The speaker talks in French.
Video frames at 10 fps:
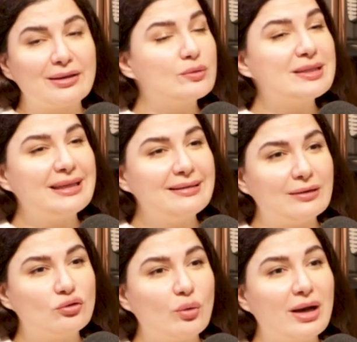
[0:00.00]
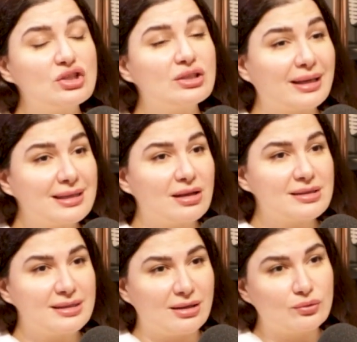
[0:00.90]
tout ce qui est tatouage très
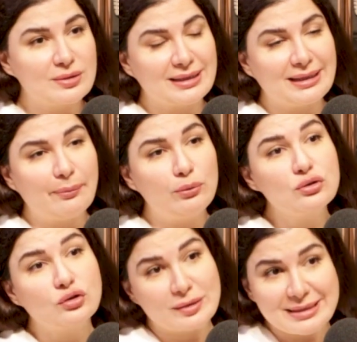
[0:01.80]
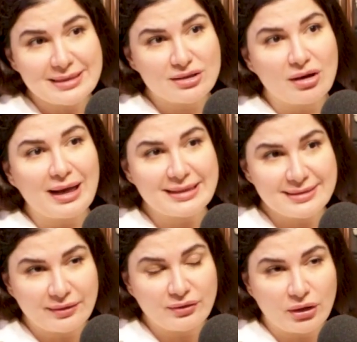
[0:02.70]
ancien, tout ce qui est plus que 6 ans à
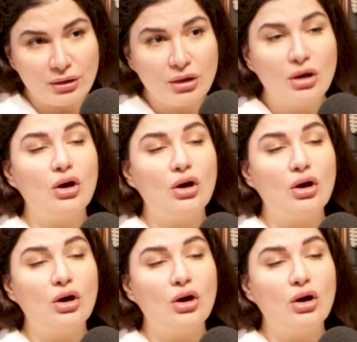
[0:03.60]
7 ans,